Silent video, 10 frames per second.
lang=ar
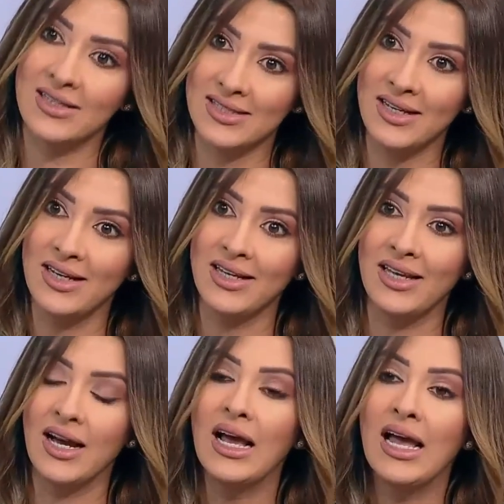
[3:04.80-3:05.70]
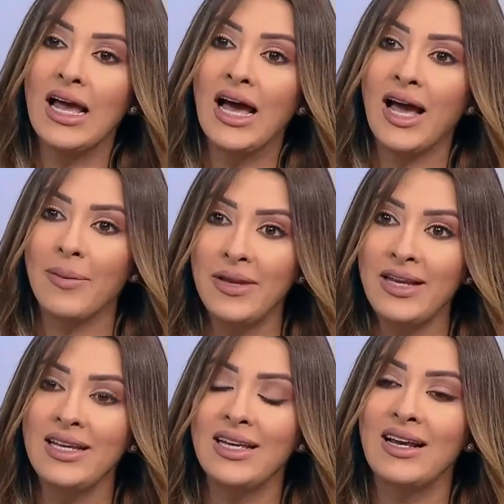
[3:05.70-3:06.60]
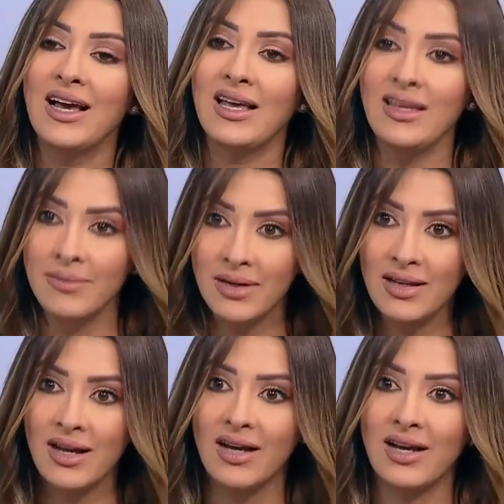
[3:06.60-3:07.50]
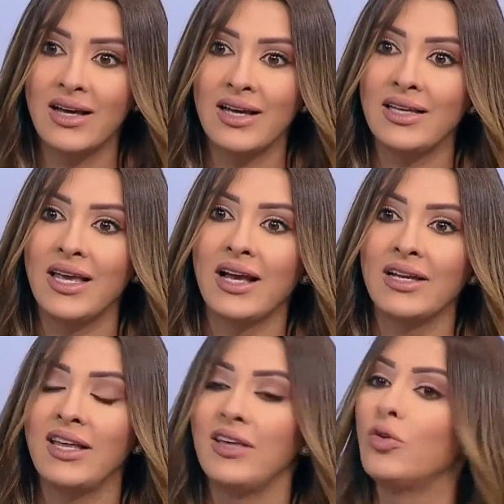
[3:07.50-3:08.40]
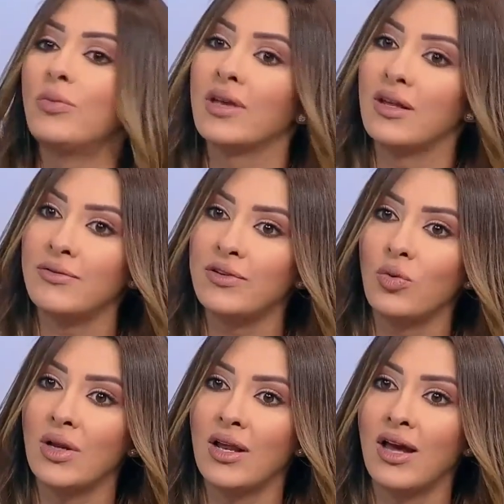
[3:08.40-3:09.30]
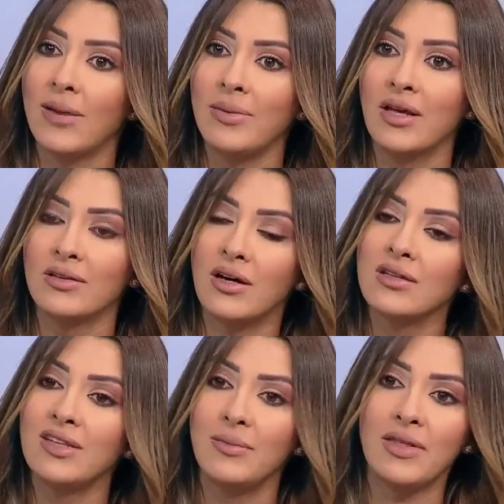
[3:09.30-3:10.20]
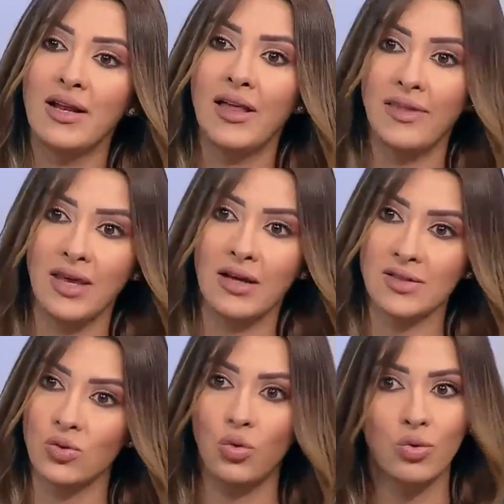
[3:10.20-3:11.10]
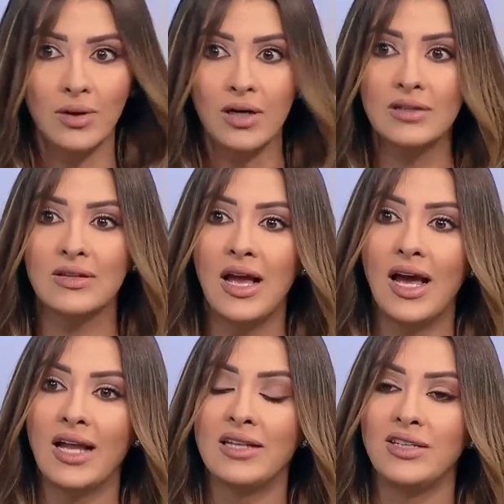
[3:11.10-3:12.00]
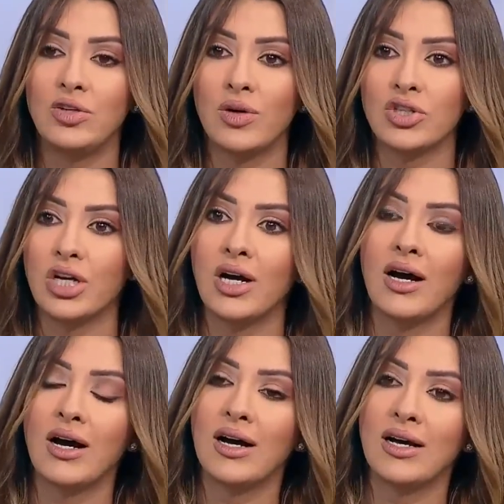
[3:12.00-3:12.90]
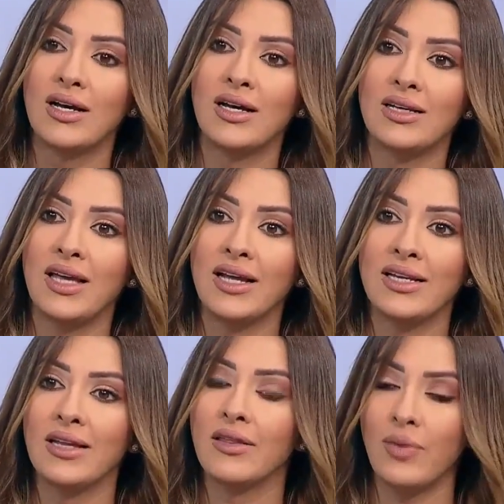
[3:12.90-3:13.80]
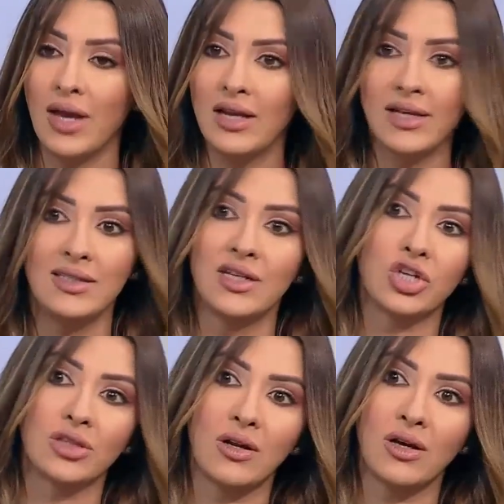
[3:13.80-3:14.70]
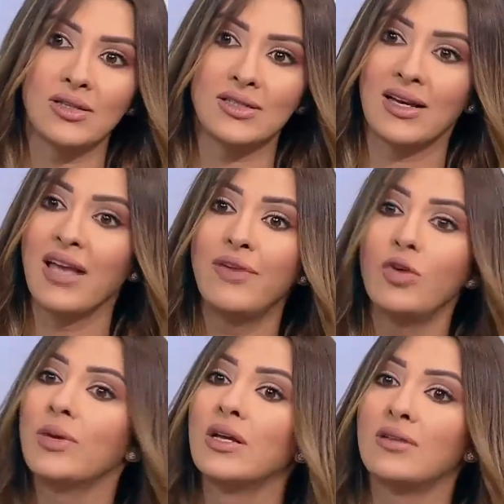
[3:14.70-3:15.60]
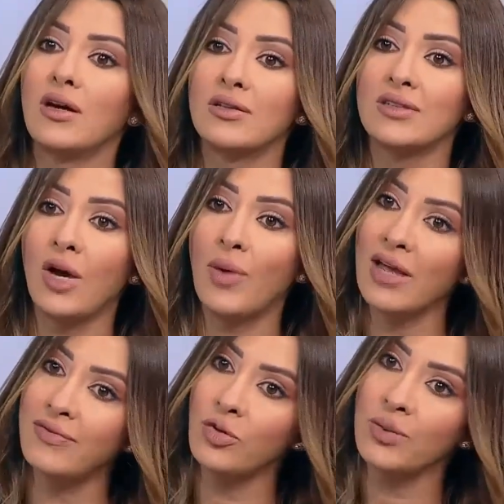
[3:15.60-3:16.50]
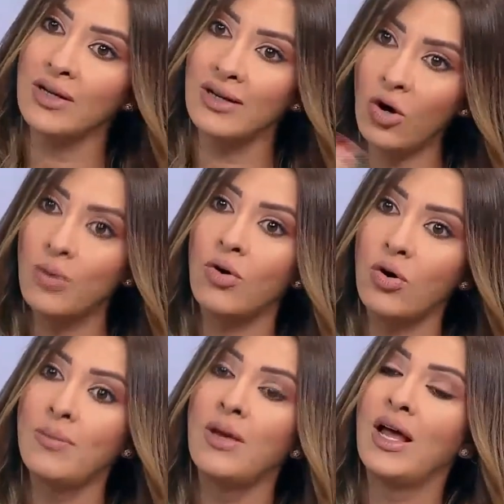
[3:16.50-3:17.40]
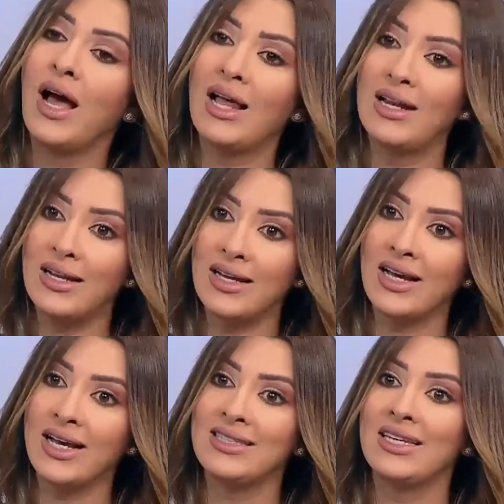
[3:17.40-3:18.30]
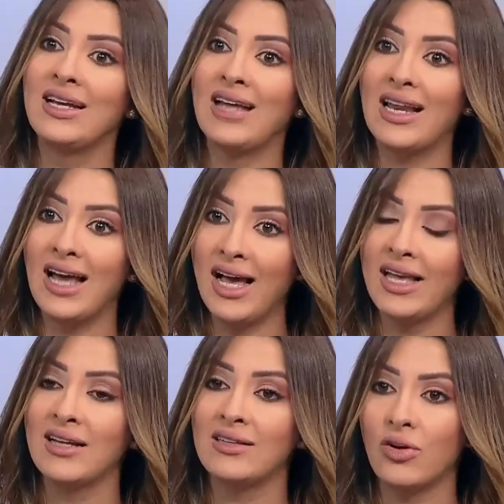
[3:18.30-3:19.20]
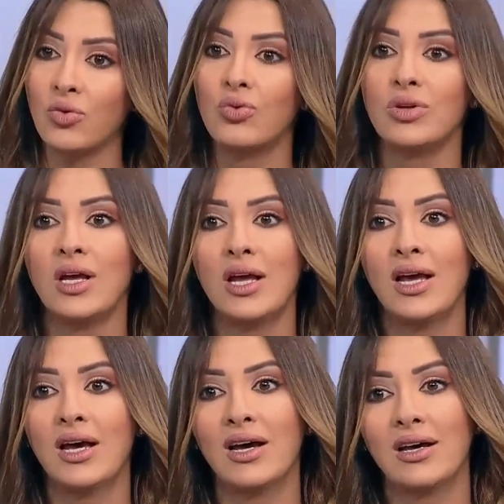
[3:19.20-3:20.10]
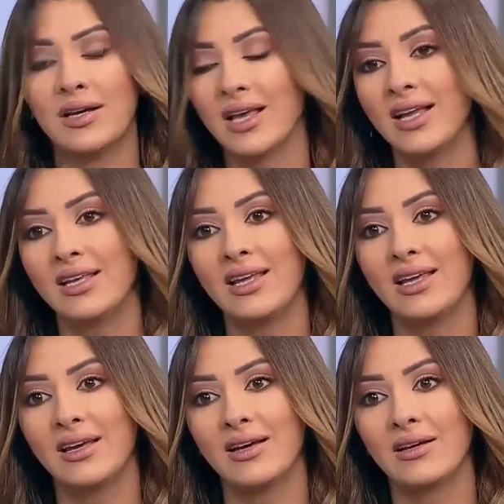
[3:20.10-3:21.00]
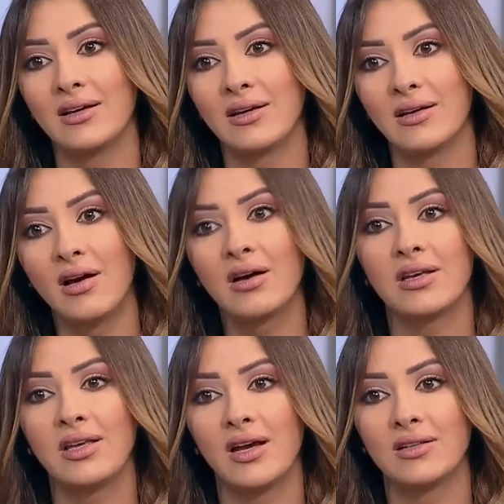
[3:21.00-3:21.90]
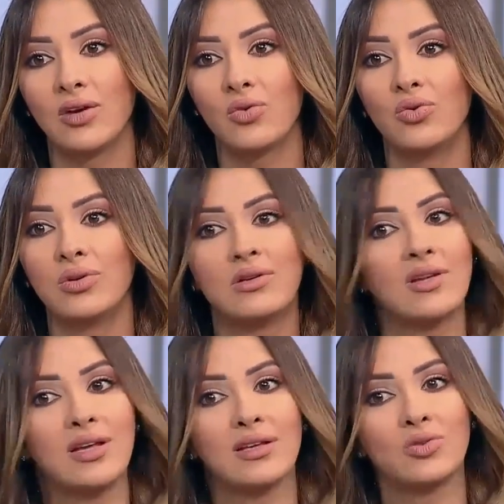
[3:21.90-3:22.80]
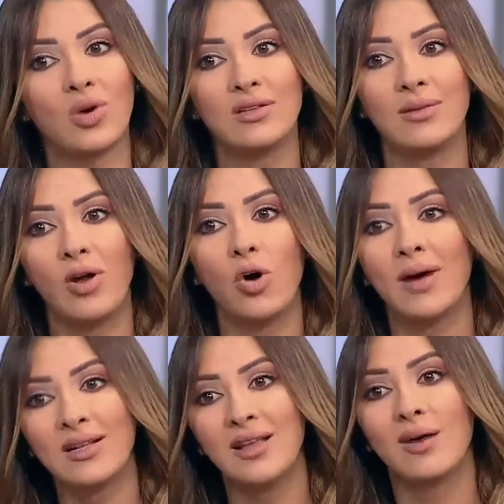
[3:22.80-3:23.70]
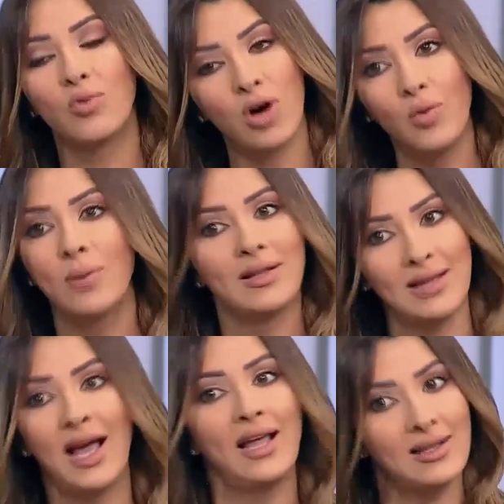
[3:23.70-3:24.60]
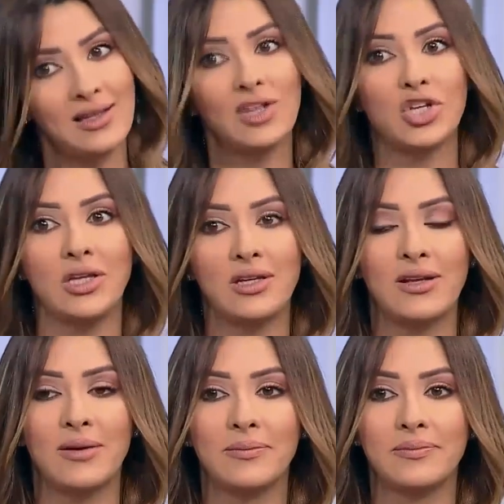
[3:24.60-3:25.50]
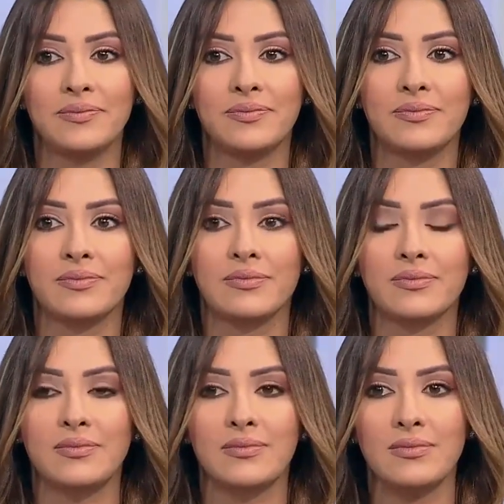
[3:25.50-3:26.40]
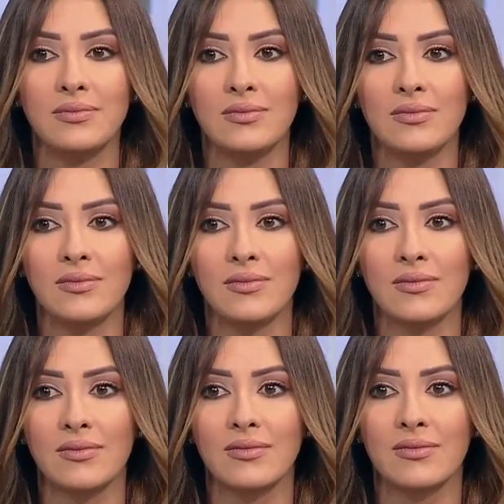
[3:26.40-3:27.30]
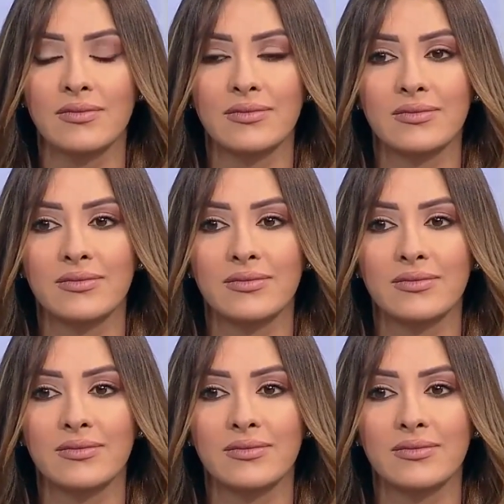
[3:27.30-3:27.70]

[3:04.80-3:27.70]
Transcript: الصحية أخبريني إلى أي مدى آه، يعني يمكن في دولنا العربية تخطي مثل هذه الصعوبات التي يواجهها آه، يعني ذوي الاحتياجات الخاصة كيف يمكن تخطيها وكيف يمكن لهم هم الاعتياد على حياة تكون آه، يعني آه، راقية تكون تقدم لهم أدنى مقومات الحياة الجيدة في نظرية بتقول إنه